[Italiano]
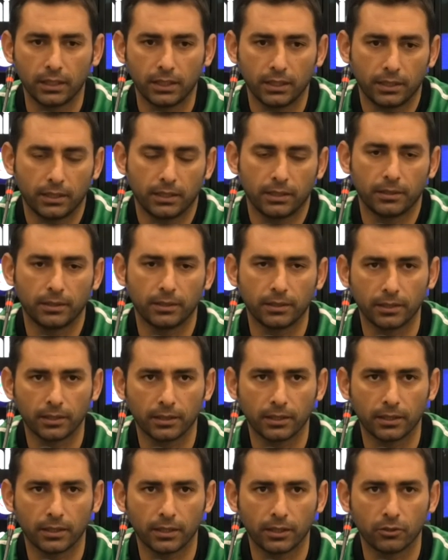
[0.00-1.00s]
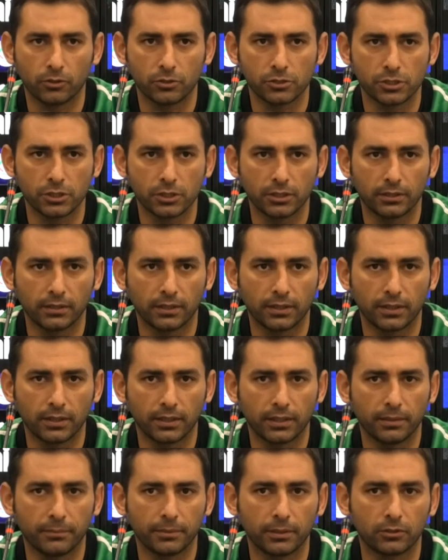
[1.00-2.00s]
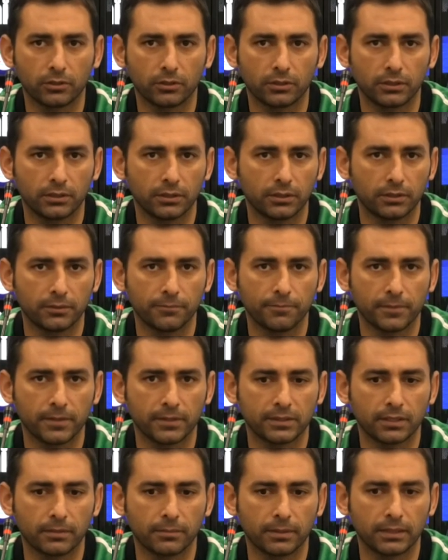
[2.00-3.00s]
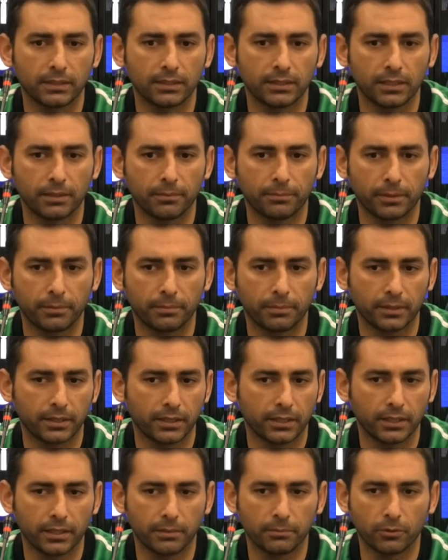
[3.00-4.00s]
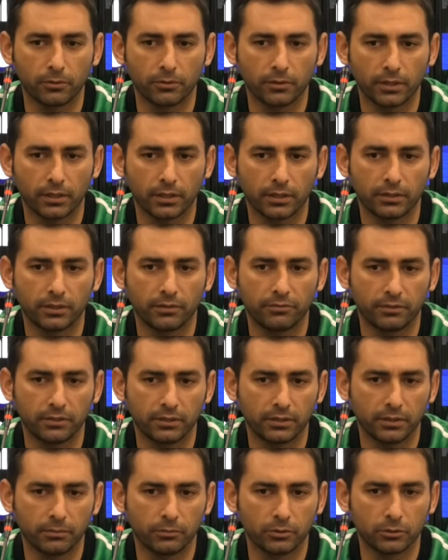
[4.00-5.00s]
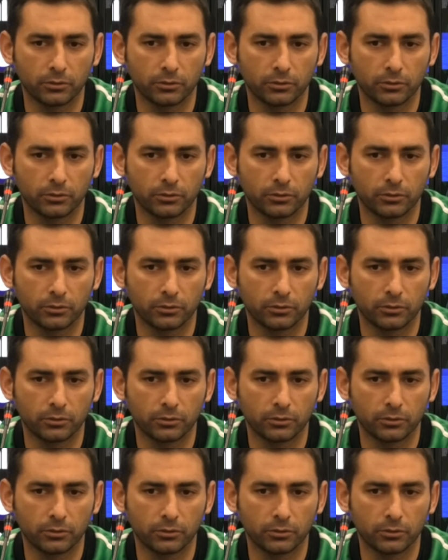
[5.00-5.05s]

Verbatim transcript: E, eh, e oggi nell'allenamento di, di, stamattina prepareremo e definiremo